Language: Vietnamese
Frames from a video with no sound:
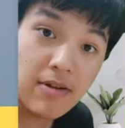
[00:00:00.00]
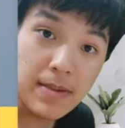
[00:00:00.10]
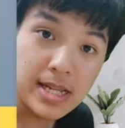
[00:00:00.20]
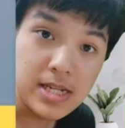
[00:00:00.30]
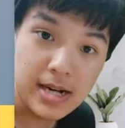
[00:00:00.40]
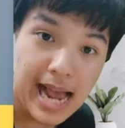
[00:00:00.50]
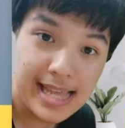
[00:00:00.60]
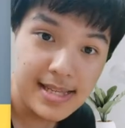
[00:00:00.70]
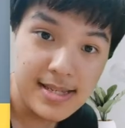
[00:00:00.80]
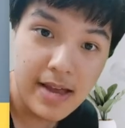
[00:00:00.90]
đây phải bình trừ
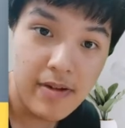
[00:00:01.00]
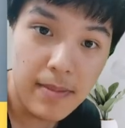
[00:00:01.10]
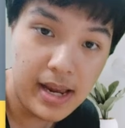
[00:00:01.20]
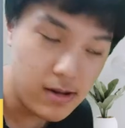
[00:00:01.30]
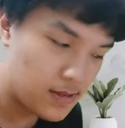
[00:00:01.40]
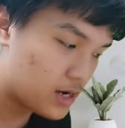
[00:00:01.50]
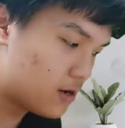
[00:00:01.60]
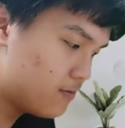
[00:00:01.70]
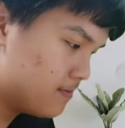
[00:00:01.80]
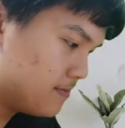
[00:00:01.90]
a nhân c phải bé hơn bằng
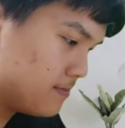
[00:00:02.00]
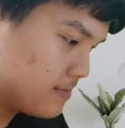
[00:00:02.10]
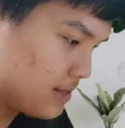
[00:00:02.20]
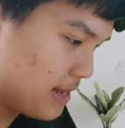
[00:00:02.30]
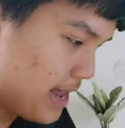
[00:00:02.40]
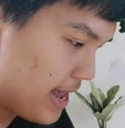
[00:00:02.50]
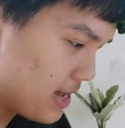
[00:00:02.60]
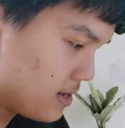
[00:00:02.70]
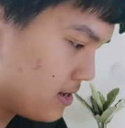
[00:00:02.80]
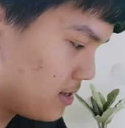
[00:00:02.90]
không
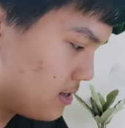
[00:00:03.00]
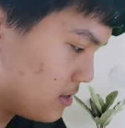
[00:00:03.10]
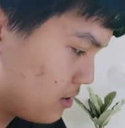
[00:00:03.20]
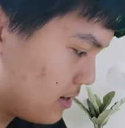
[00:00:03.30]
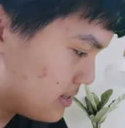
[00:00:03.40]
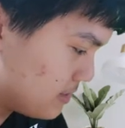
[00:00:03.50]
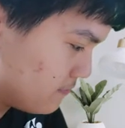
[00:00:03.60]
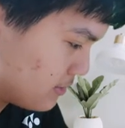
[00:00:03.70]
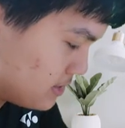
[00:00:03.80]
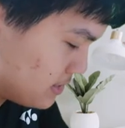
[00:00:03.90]
a nó là tích
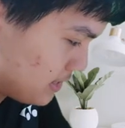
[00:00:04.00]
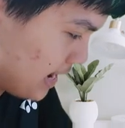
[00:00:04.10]
phân